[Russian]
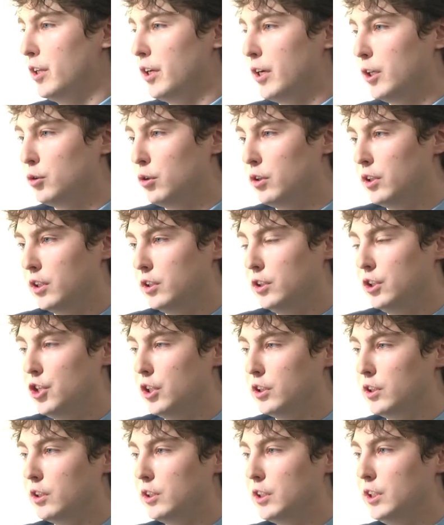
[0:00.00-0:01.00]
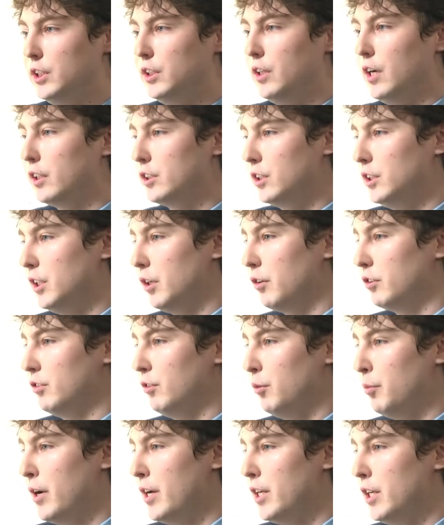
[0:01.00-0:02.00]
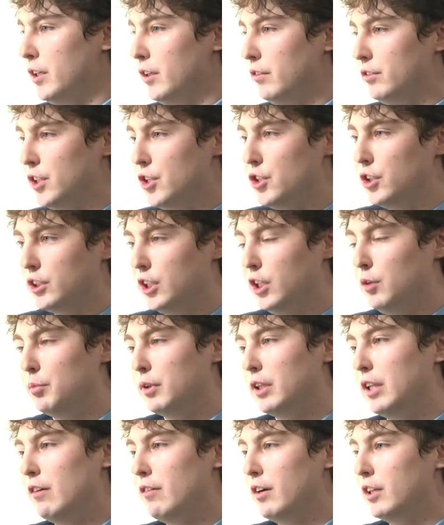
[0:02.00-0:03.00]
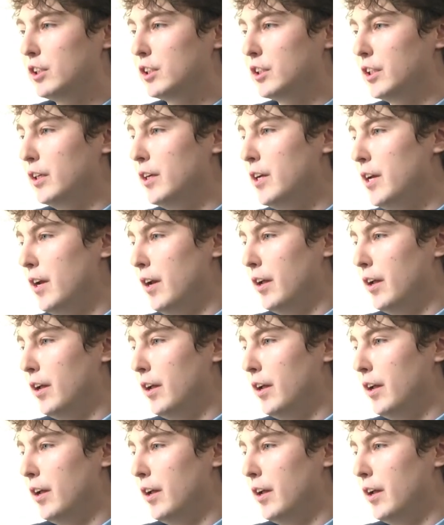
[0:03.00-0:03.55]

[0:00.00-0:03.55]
на которое надо сейчас акцентировать внимание и всячески не поддаваться